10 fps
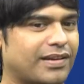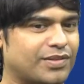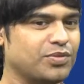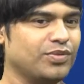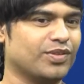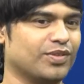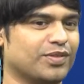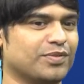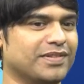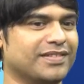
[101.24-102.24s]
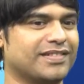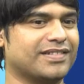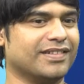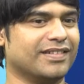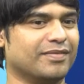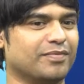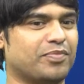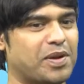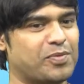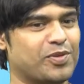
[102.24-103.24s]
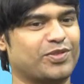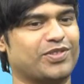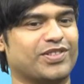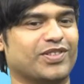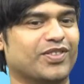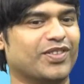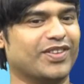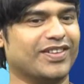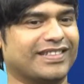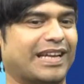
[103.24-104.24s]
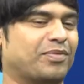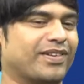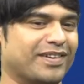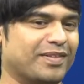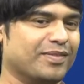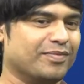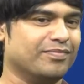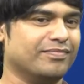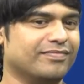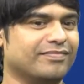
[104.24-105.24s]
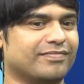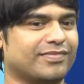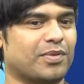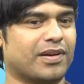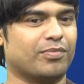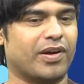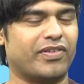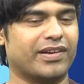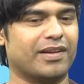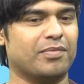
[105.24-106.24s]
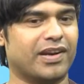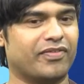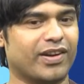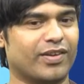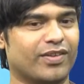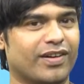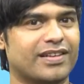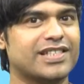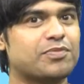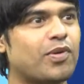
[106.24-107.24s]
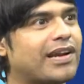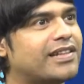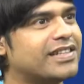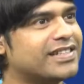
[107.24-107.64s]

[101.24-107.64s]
ক্যারেক্টার সুন্দর তো তুমি সে প্রেম করতেছো তারপরে তোমার বয়ফ্রেন্ডকে মেরে ফেললো আজ আচ্ছা, স্পয়লার দিয়ে